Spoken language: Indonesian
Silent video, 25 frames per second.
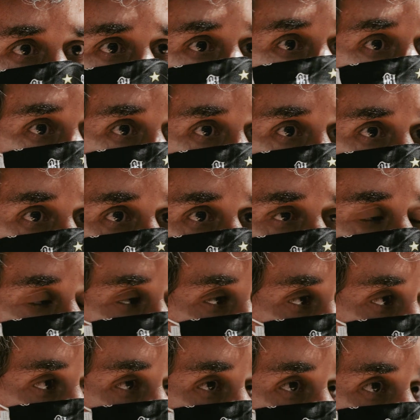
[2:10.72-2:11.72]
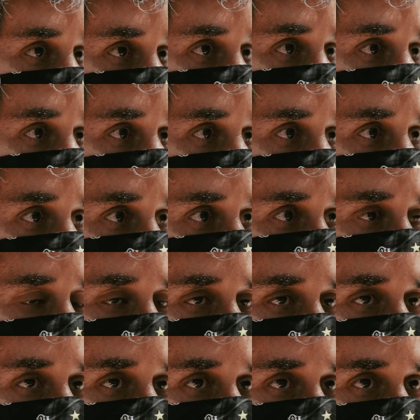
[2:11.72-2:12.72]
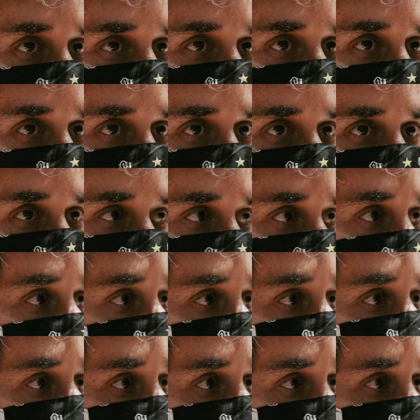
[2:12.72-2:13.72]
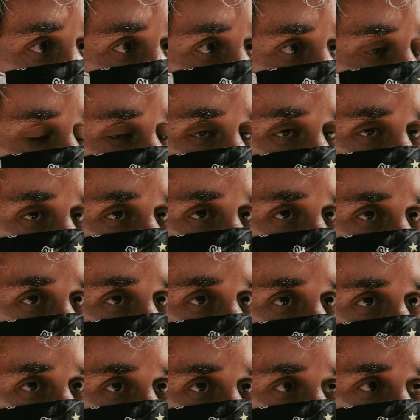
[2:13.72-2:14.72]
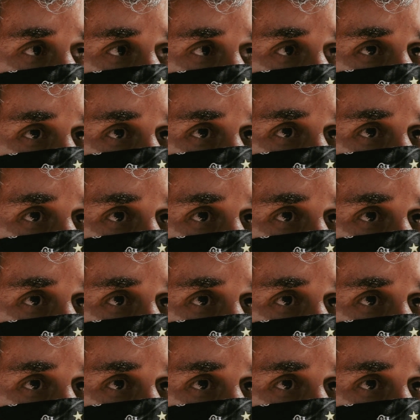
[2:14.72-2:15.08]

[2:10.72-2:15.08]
TV, TV dari dia, TV sangat eh, bagus eh, dari negara dia.